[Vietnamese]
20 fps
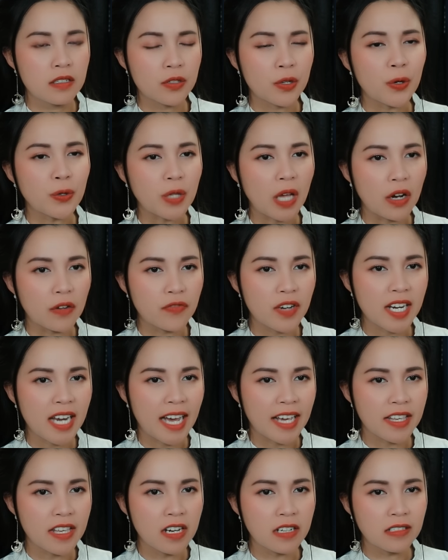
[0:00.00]
Thú thật với
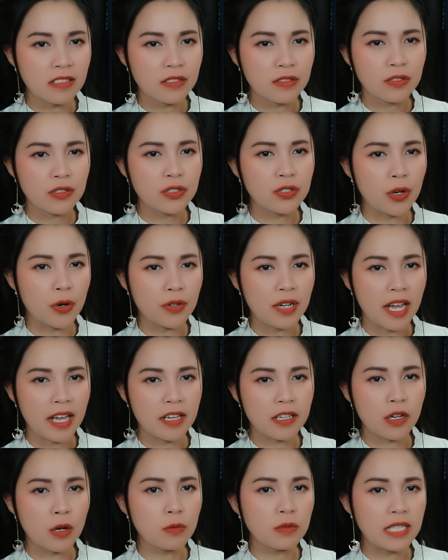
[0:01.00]
đại nhân, chỗ
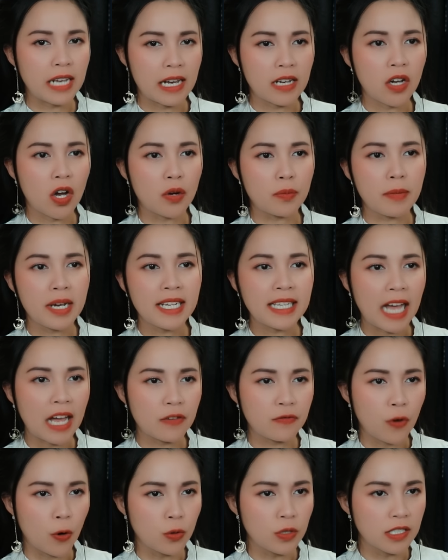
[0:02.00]
này cũng chẳng còn mấy
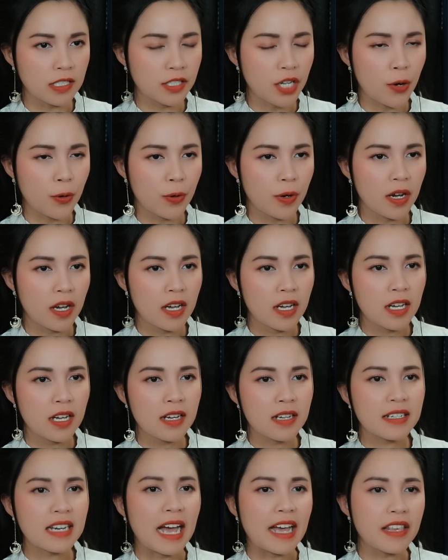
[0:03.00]
thai phụ nữa đâu
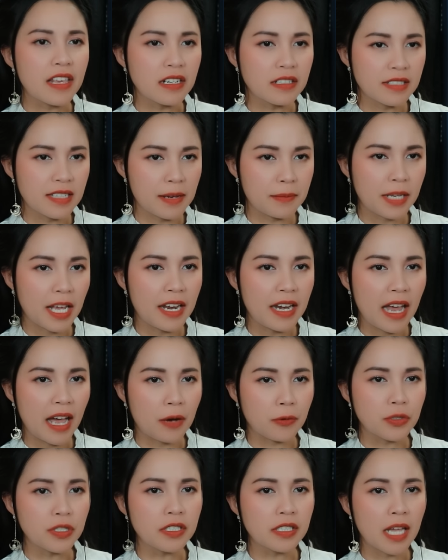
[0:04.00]
đại nhân xem thế
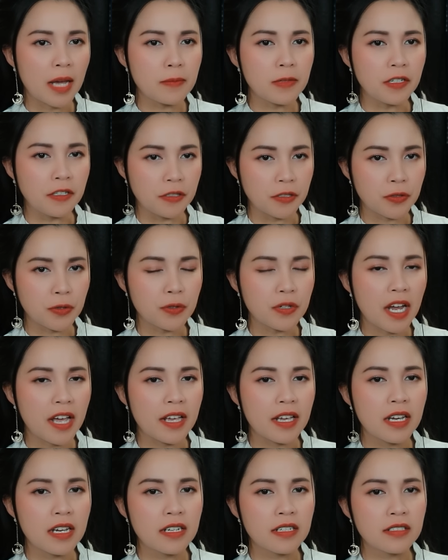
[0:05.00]
nào đưa thêm người xuống
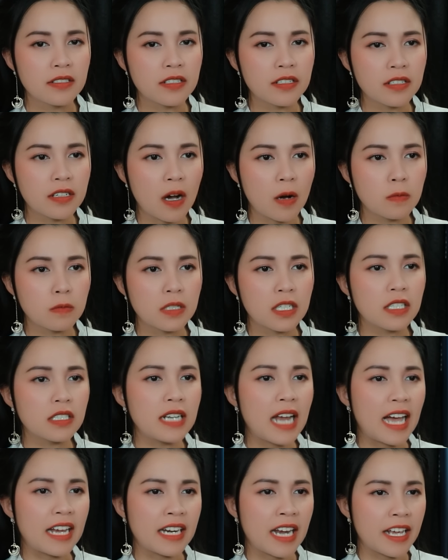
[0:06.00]
đây, chứ không cứ
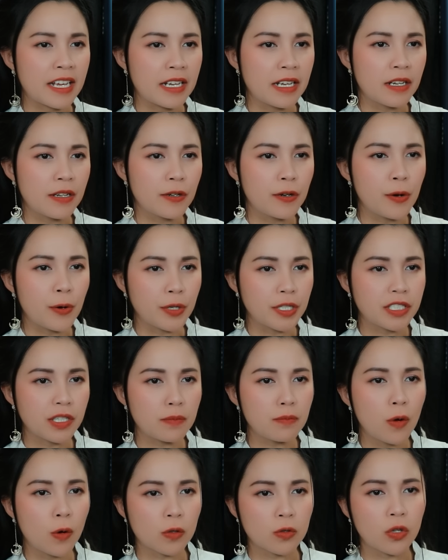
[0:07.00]
đà này, nội
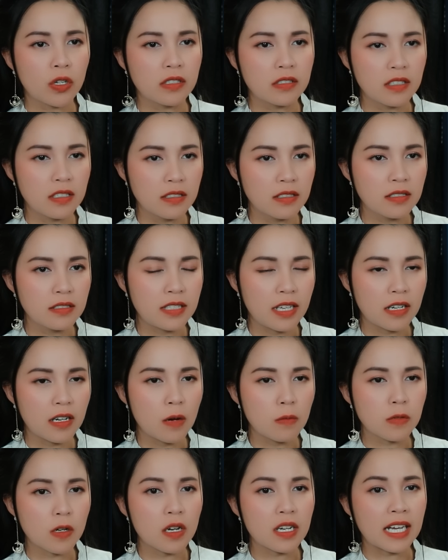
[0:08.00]
trong một tuần nữa sẽ
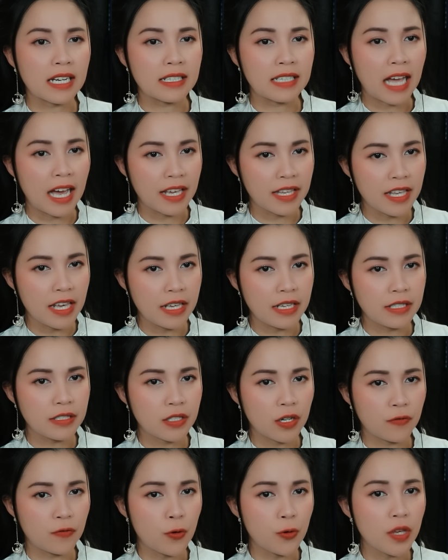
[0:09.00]
không có canh thai nhi
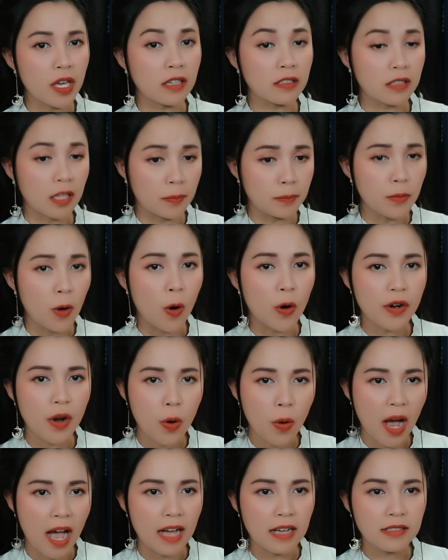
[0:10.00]
cho phu nhân tẩm bổ
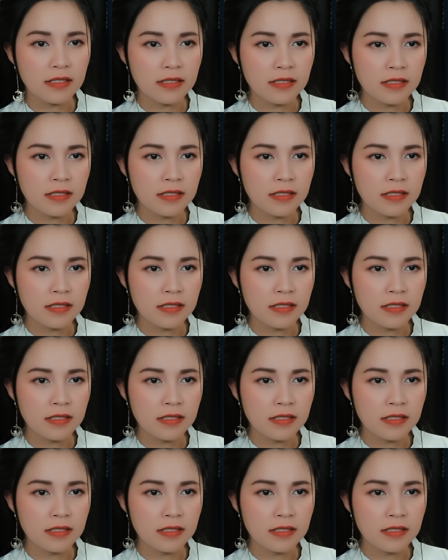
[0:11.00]
đâu ạ. À.